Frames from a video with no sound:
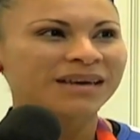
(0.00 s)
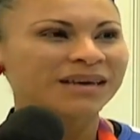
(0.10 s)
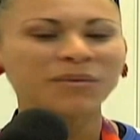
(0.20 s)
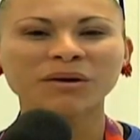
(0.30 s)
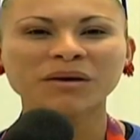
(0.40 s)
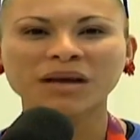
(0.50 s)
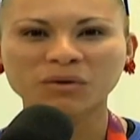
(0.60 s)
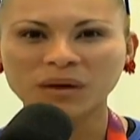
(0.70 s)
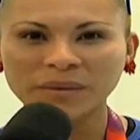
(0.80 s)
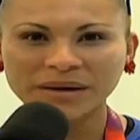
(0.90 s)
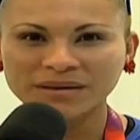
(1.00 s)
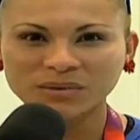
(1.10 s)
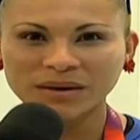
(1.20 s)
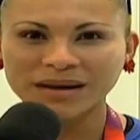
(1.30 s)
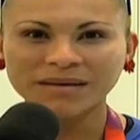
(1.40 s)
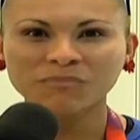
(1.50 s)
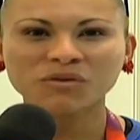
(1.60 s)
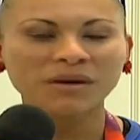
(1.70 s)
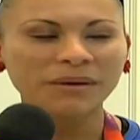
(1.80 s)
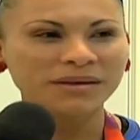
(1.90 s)
Y bueno, y a toda Venezuela,
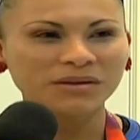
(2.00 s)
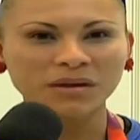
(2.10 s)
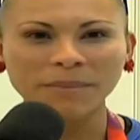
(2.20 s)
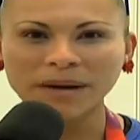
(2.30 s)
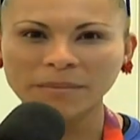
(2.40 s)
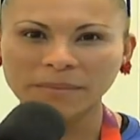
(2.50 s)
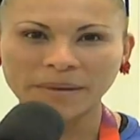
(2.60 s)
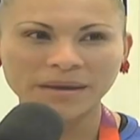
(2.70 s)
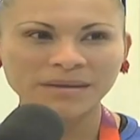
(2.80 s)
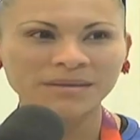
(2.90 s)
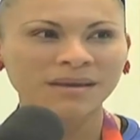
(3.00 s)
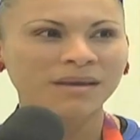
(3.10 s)
muchas bendiciones para mi país,